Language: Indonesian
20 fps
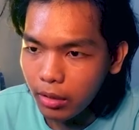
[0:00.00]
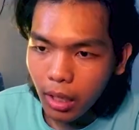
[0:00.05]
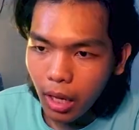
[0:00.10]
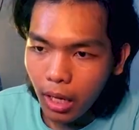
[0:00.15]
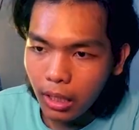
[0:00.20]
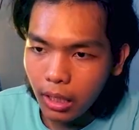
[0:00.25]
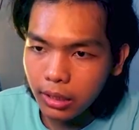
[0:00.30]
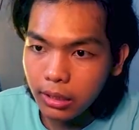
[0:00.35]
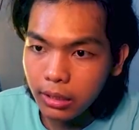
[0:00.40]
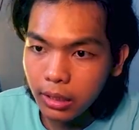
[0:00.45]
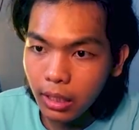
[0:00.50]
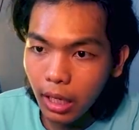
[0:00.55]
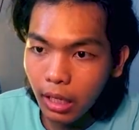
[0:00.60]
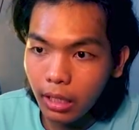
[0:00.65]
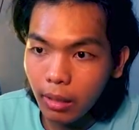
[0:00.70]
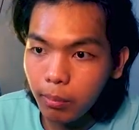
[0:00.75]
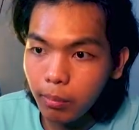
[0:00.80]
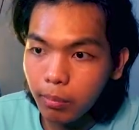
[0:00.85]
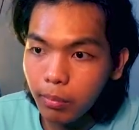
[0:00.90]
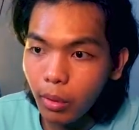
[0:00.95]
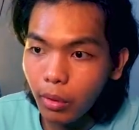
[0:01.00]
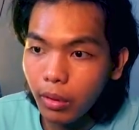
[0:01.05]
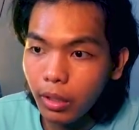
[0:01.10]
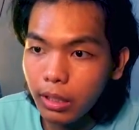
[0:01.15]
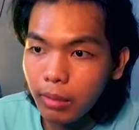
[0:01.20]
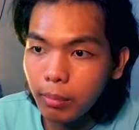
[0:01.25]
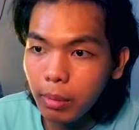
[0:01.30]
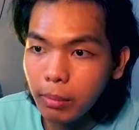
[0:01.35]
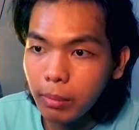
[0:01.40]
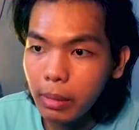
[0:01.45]
Ais, gak ada blok
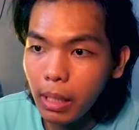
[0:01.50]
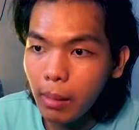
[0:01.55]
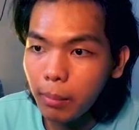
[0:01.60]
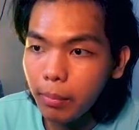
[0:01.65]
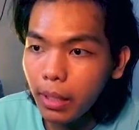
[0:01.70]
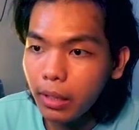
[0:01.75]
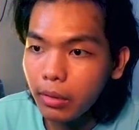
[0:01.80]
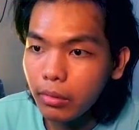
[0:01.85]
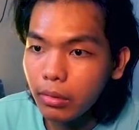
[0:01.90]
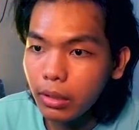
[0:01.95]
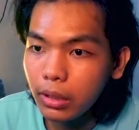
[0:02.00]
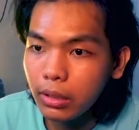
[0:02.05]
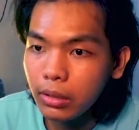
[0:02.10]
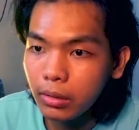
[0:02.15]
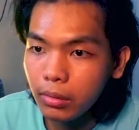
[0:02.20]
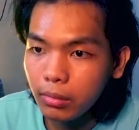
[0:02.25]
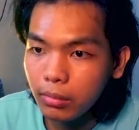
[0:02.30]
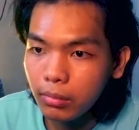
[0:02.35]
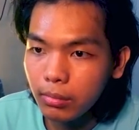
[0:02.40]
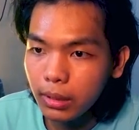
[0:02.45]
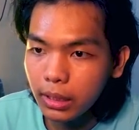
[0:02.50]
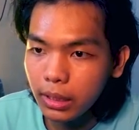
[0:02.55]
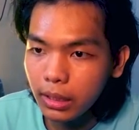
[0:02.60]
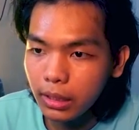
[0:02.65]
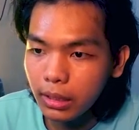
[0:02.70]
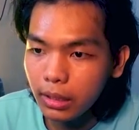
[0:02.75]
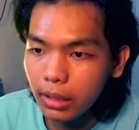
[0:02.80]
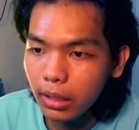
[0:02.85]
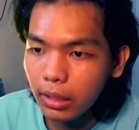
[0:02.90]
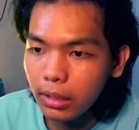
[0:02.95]
lagi beberapa aku, guys.
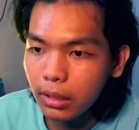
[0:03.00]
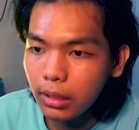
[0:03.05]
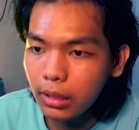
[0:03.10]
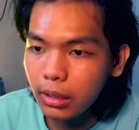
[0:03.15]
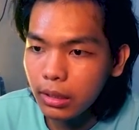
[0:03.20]
Ninggal ini.